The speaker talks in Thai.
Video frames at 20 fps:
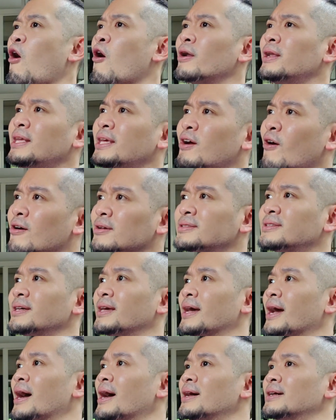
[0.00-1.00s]
ข้อดีข้อ
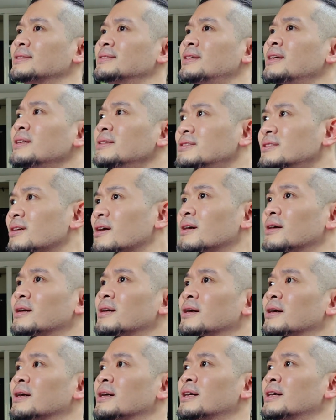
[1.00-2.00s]
เสียที่เจอ
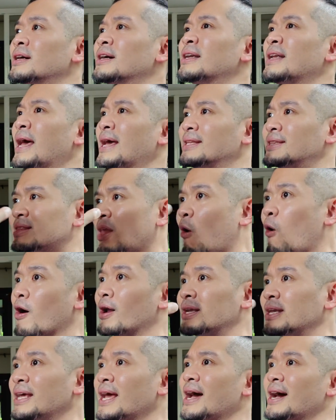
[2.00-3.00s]
ในตอ
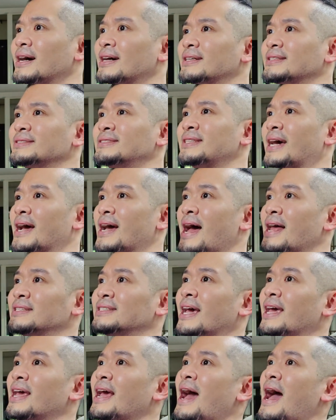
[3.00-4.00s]
นเนี้ยจากการ
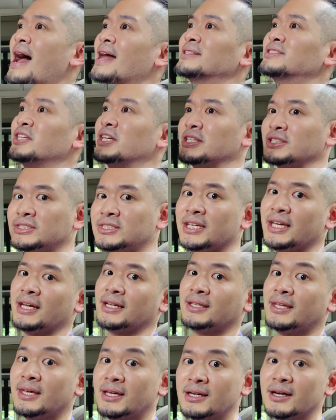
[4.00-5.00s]
ใช้งานจริ
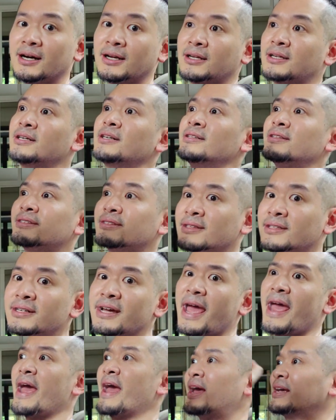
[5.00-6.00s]
ง ๆ ที่เกิดขึ้นซื้
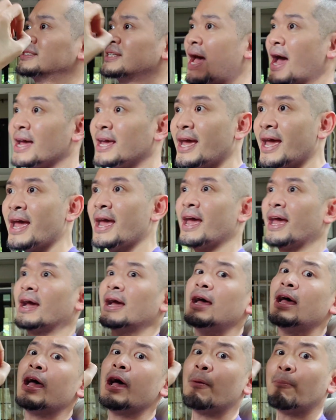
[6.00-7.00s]
อเองใช้เอง
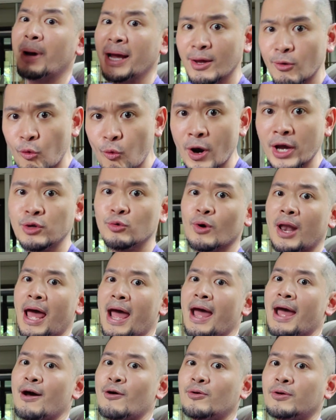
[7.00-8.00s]
ไม่อวยอยู่
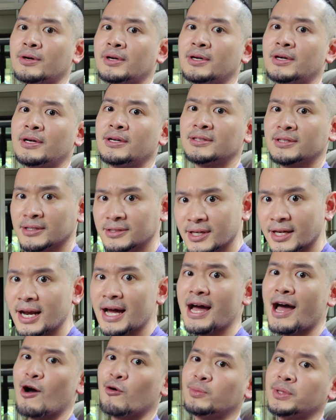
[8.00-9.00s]
แล้วเสนอ
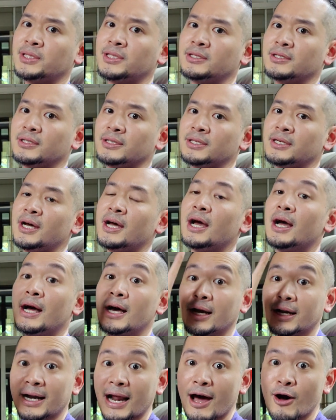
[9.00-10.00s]
หน้าข่าวมือถือ
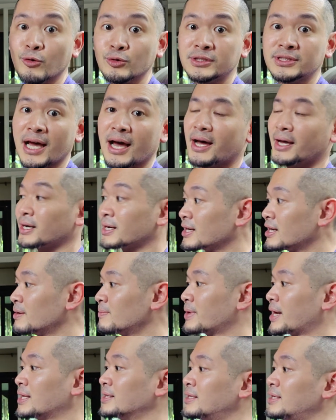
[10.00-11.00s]
เราจะ
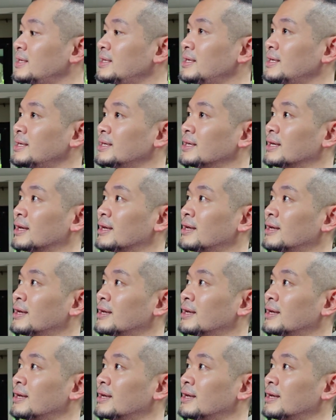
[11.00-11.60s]
เริ่มกันที่